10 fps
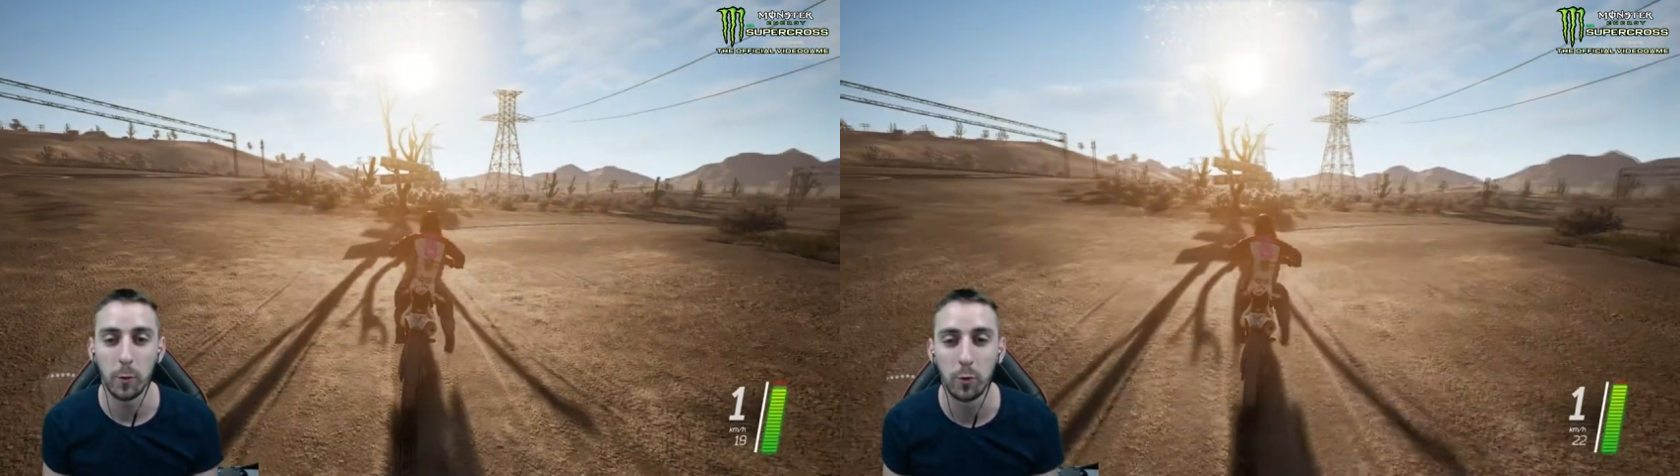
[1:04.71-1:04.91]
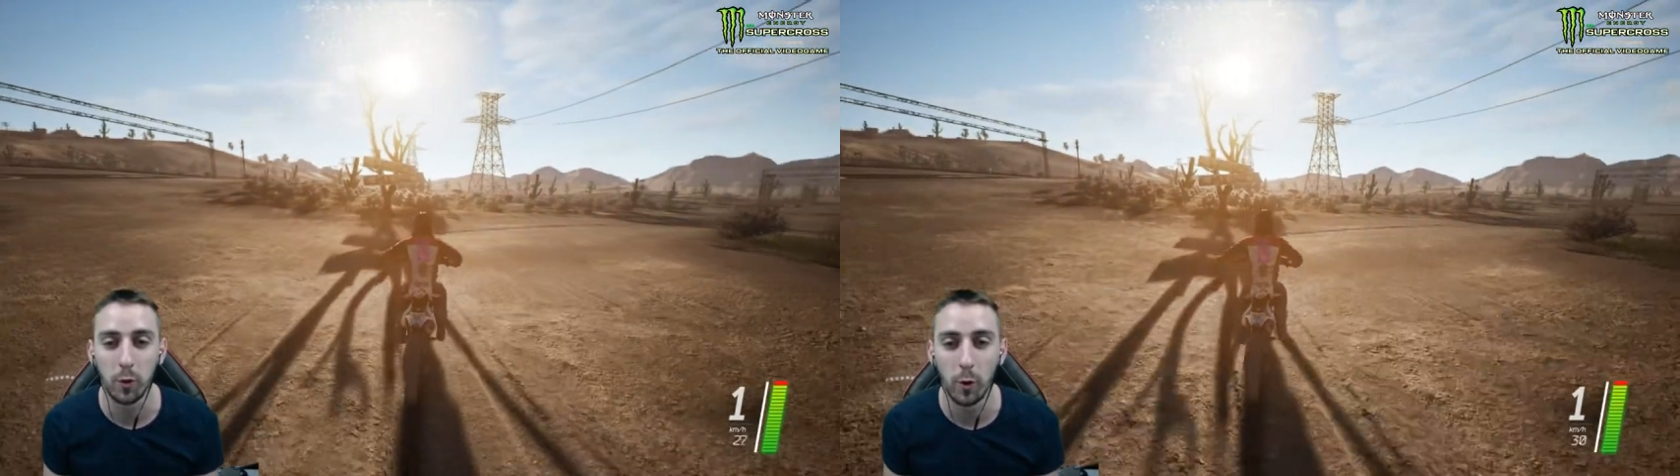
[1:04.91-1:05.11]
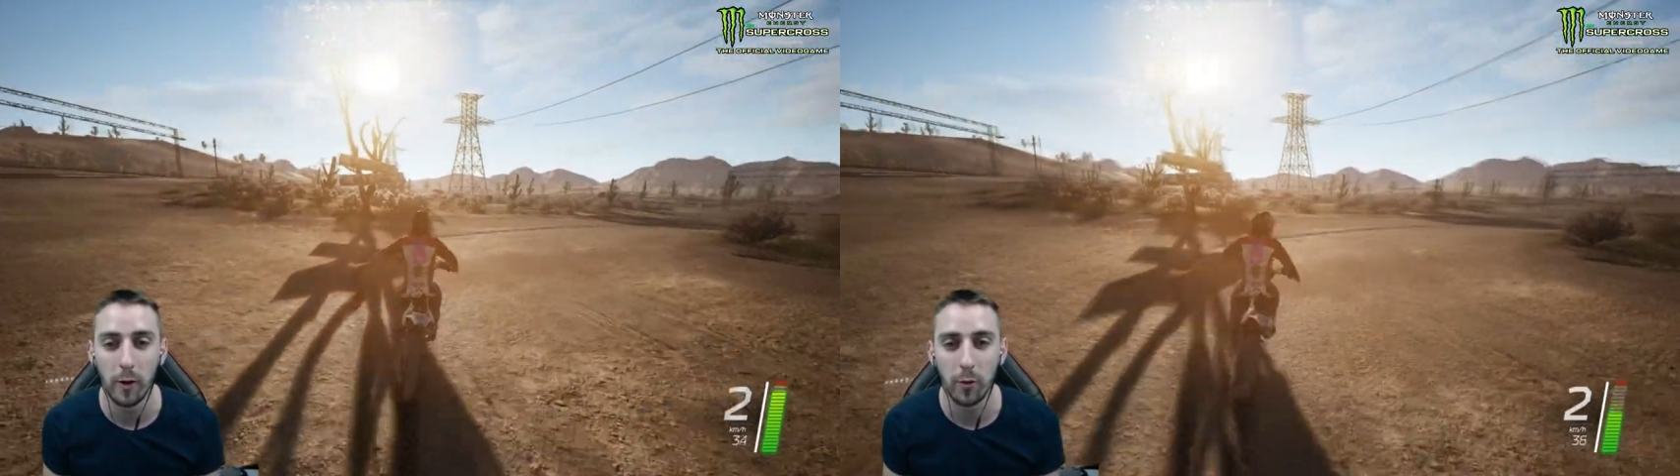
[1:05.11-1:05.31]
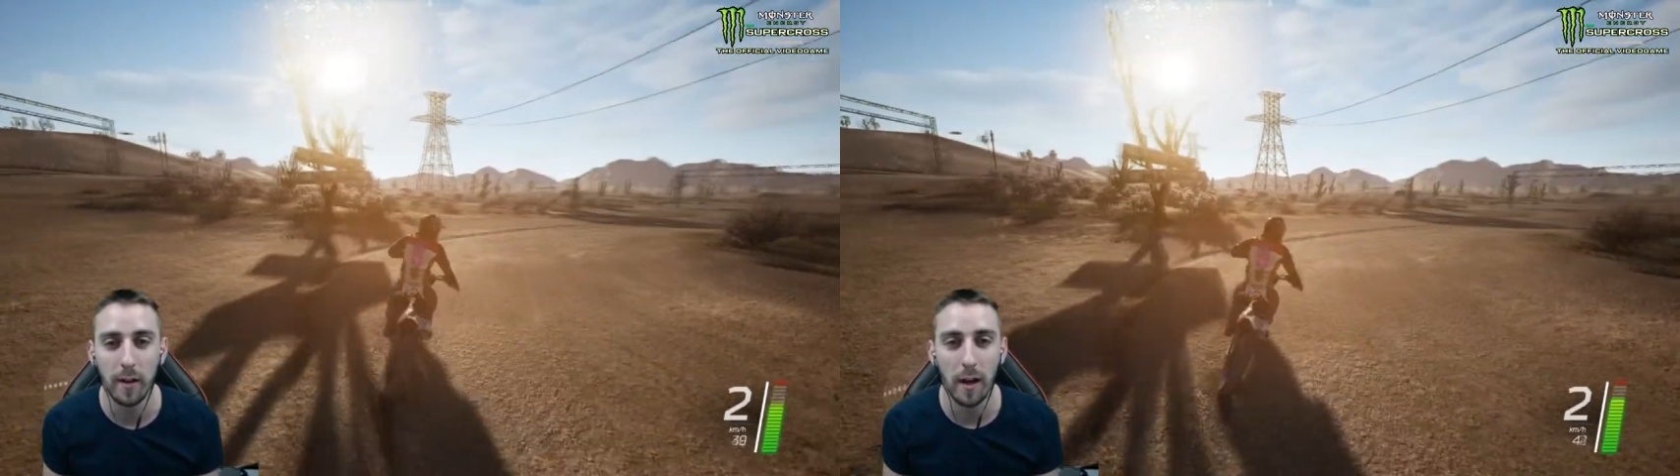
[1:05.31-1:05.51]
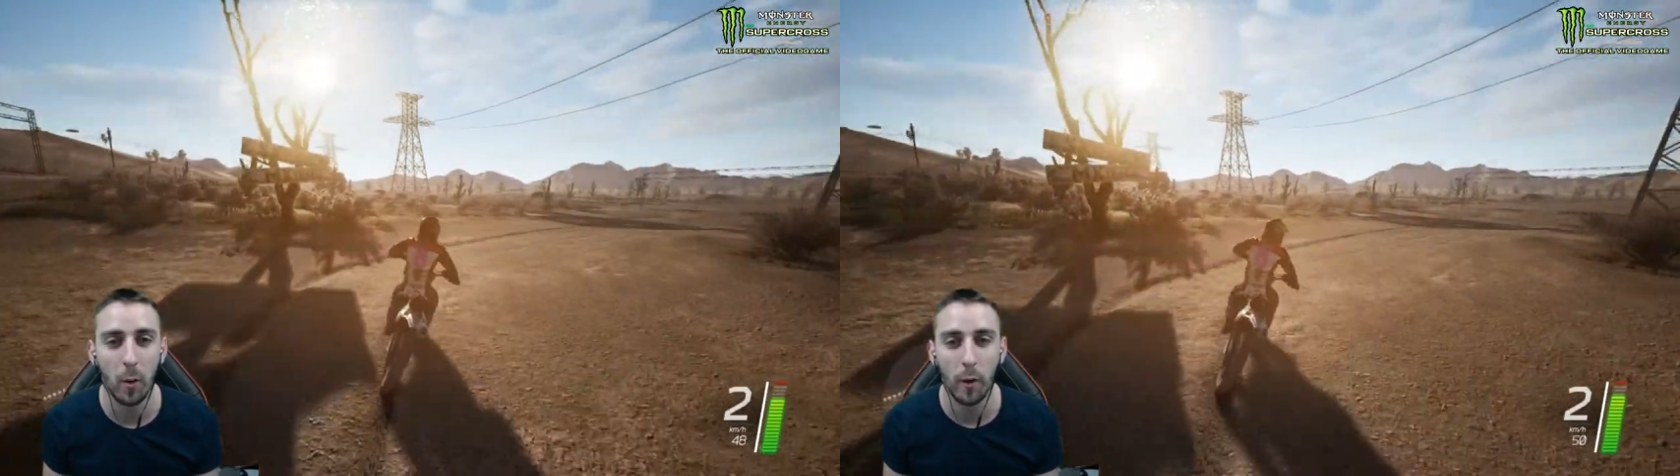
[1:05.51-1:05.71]
du jeu est juste
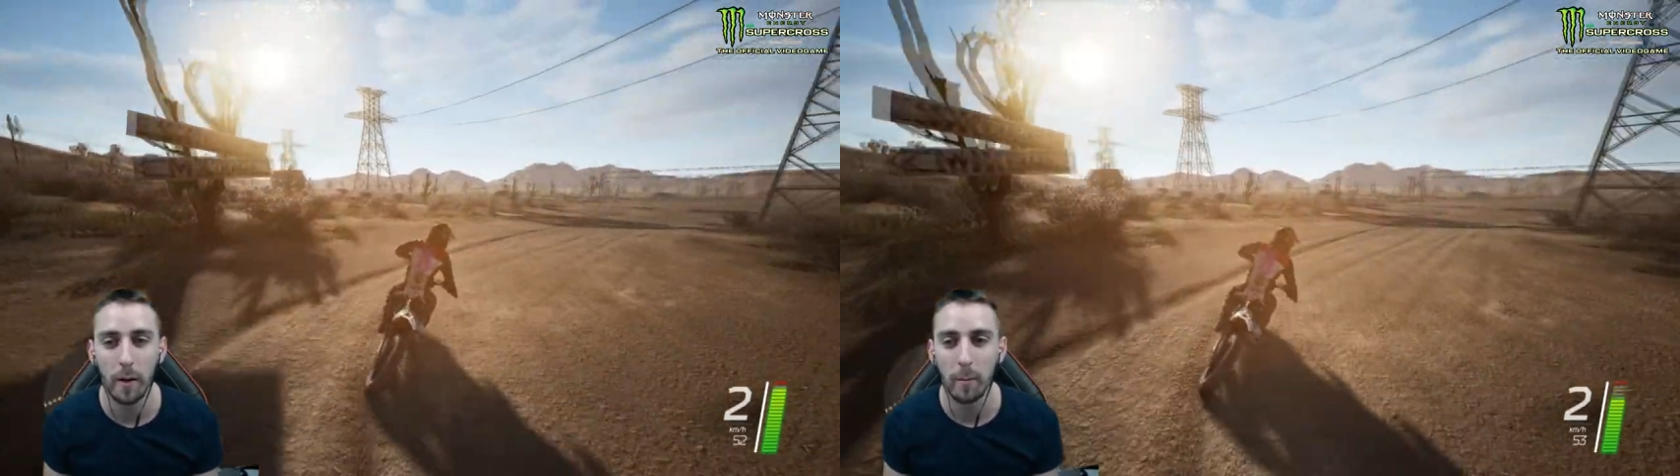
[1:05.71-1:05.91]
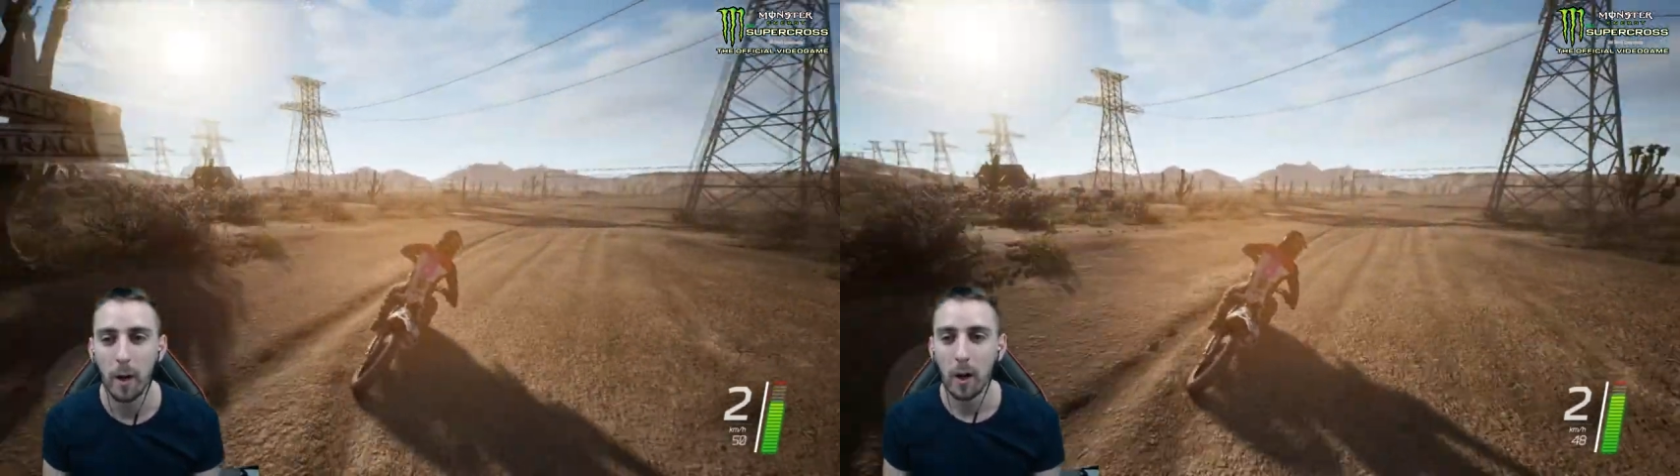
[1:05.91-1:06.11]
incroyable.